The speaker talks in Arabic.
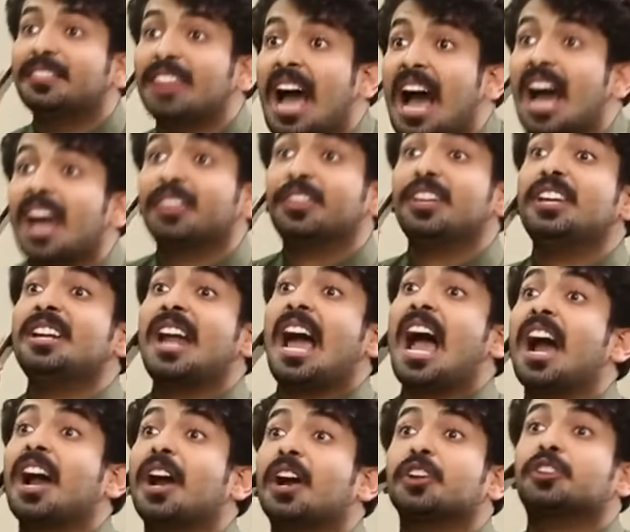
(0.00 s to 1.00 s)
تاخذين
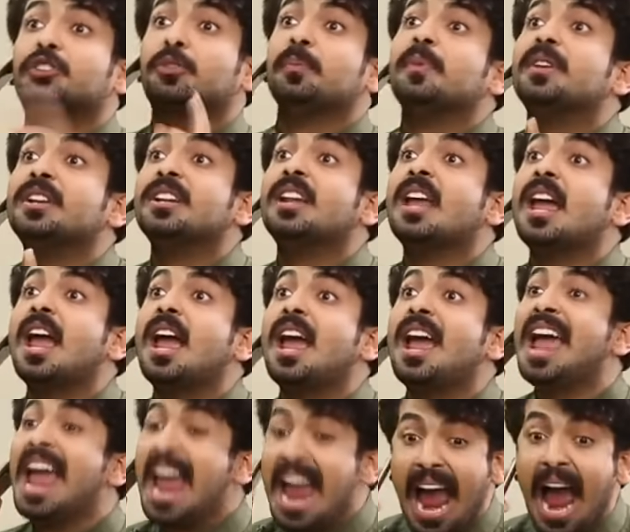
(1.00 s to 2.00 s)
حقك
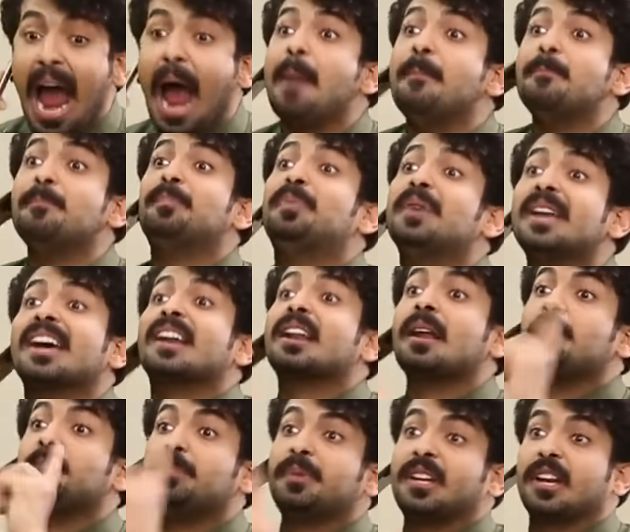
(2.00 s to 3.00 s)
منه
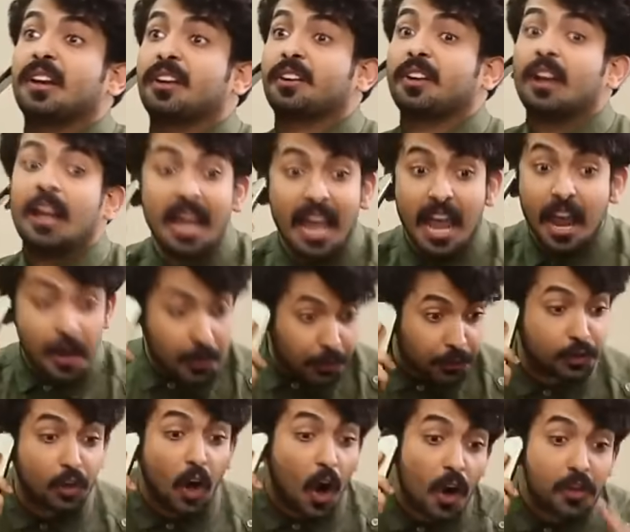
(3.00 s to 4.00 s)
امبير امبير
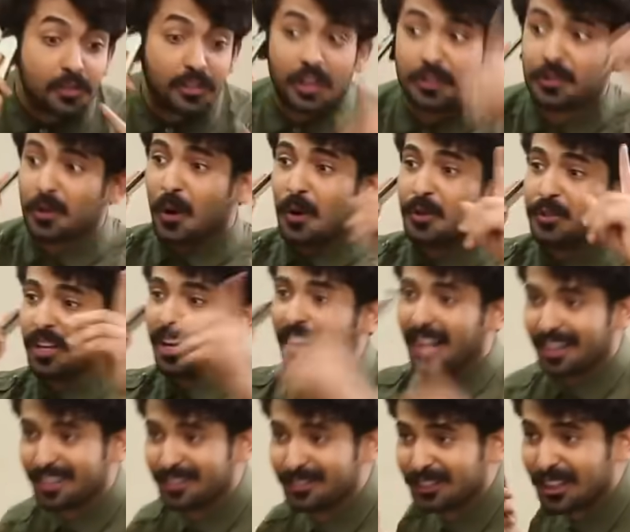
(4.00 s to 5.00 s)
جوزه جوزه
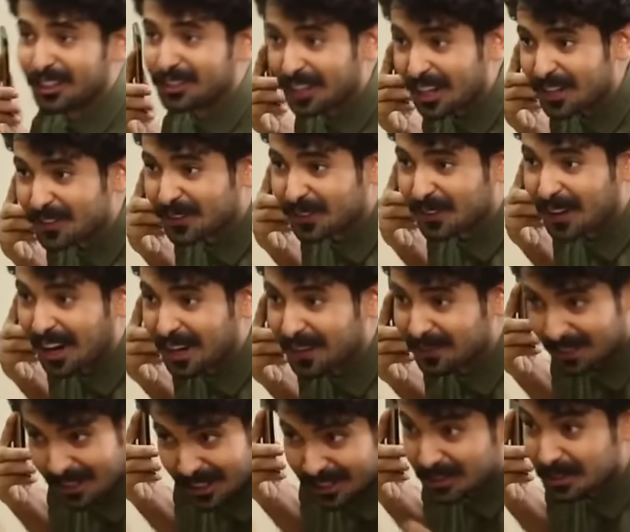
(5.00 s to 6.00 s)
انت شايف روحك
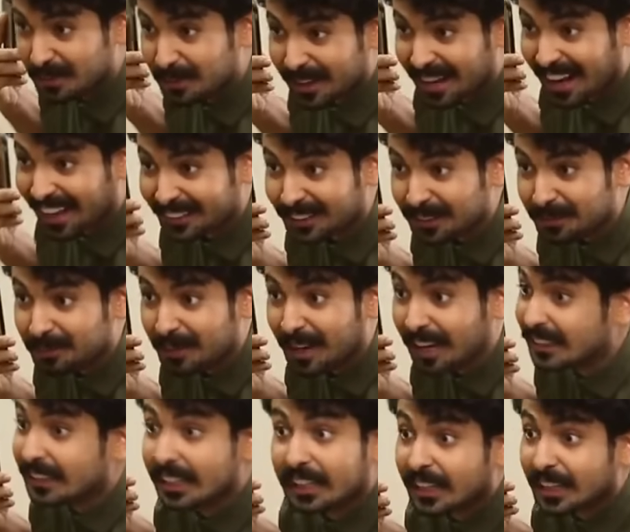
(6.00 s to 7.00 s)
من تجيب الراتب
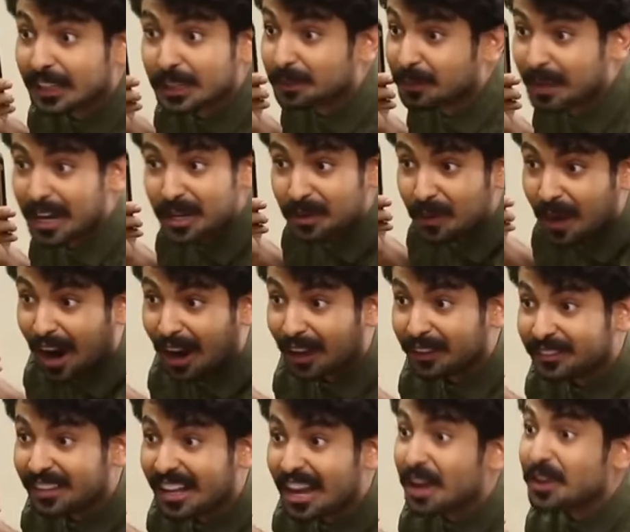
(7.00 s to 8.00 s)
تنقلب غير
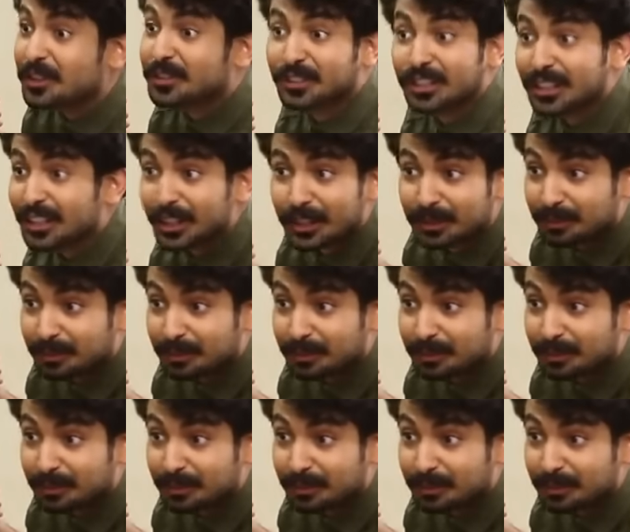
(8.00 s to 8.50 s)
واحد تصير